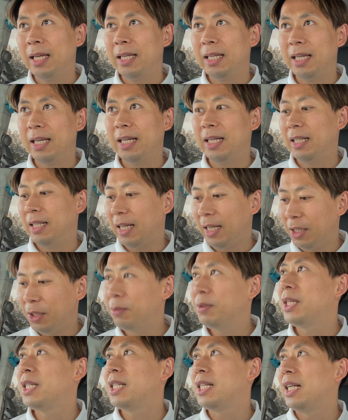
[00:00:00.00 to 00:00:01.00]
いや、大丈夫
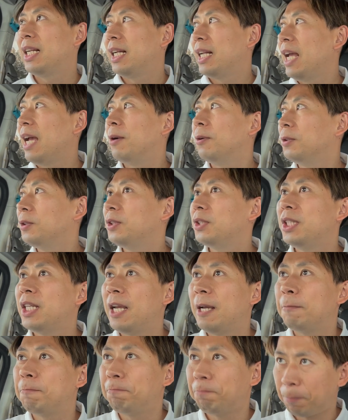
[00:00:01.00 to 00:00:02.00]
ですからね、本当
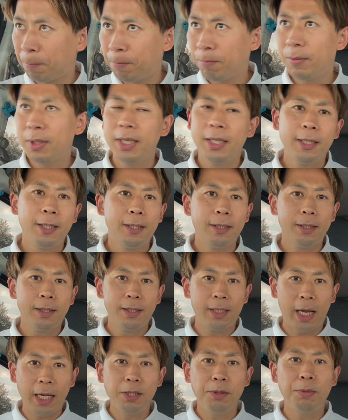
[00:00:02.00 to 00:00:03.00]
に。
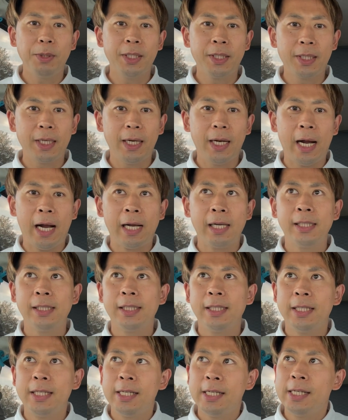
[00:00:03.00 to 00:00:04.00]
大丈夫ですから。
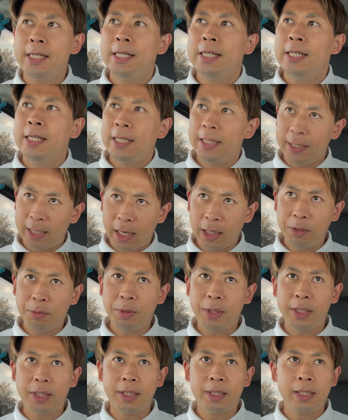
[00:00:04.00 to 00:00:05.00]
大丈夫
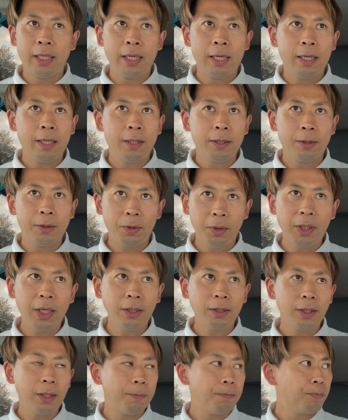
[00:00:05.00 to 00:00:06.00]
です。とにか
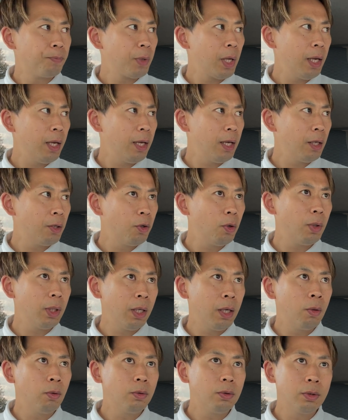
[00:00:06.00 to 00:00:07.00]
く、えー、今日はね、
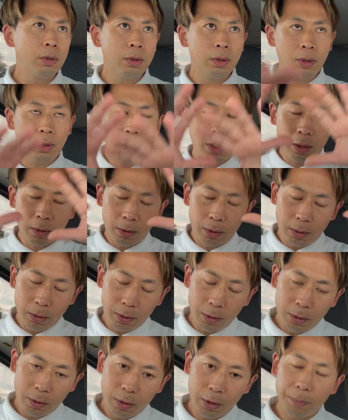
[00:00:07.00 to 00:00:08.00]
本当にこ
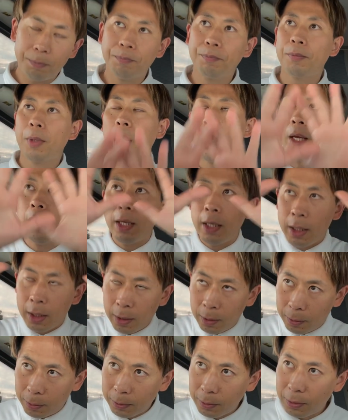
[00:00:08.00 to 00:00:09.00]
う、
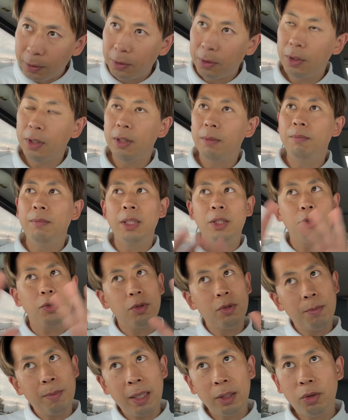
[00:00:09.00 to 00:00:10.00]
本当に、まあ、ちょっ
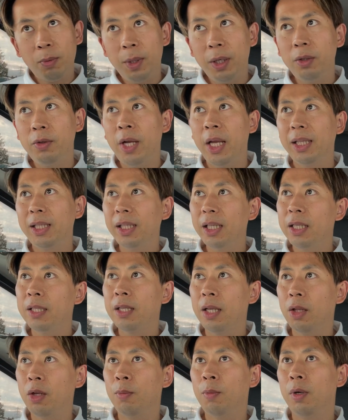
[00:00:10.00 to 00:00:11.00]
とまとめるの下手です
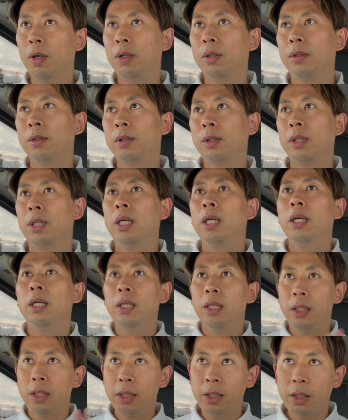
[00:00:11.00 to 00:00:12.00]
けども、
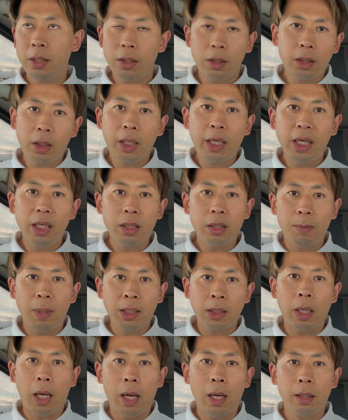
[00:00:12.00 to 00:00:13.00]
すっきりしま
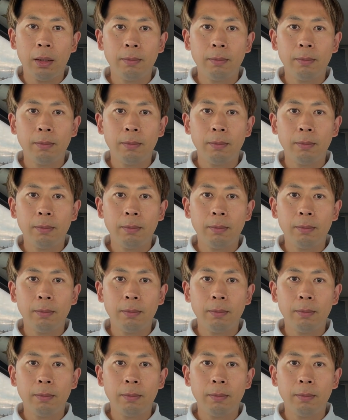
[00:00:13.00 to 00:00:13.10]
した。